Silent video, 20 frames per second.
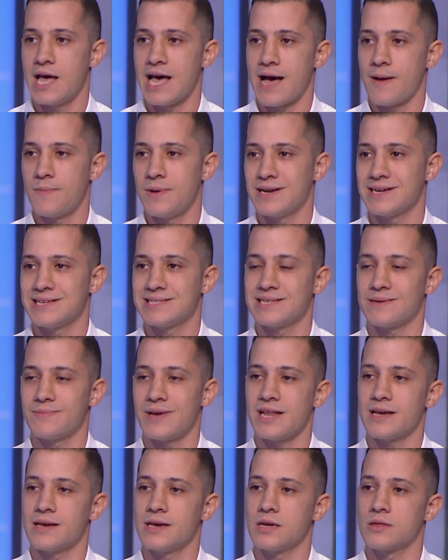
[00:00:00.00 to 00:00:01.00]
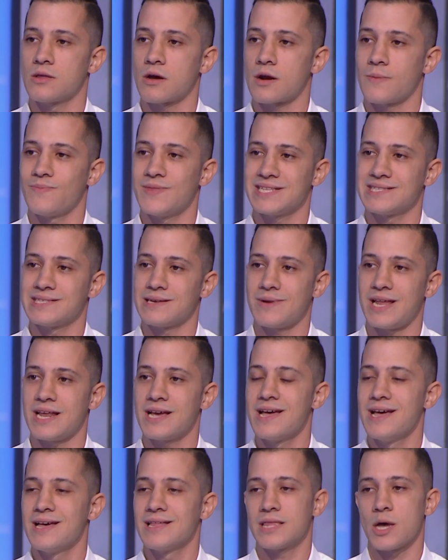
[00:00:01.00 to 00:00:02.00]
قبل نادي الزمالك جه درب نادي الزمالك
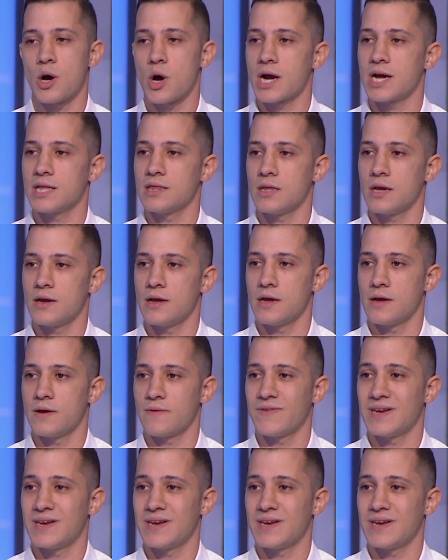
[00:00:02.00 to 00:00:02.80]
تواجد آه،